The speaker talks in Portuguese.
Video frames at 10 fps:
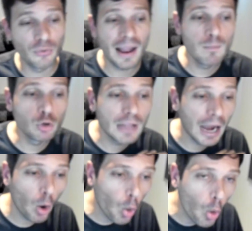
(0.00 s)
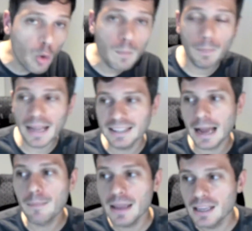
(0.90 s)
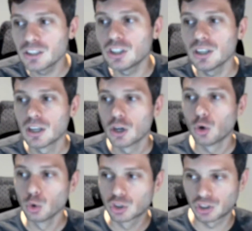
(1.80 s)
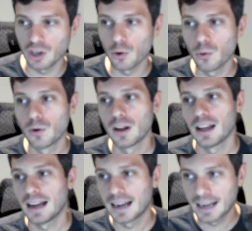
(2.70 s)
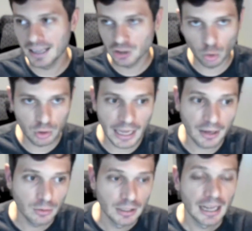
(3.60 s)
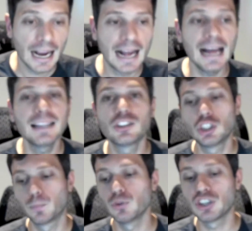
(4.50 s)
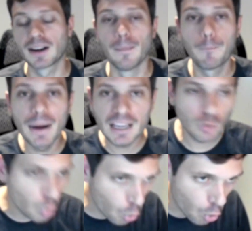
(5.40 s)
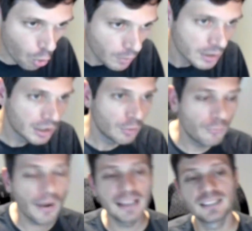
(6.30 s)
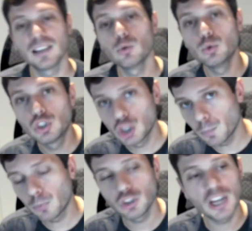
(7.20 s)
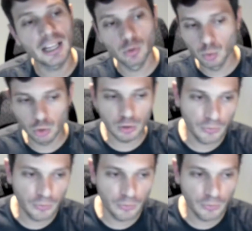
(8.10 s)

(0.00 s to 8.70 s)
vai mudar completamente o seu resultado. Cada tipo de campanha no Google vai ser um tipo de anúncio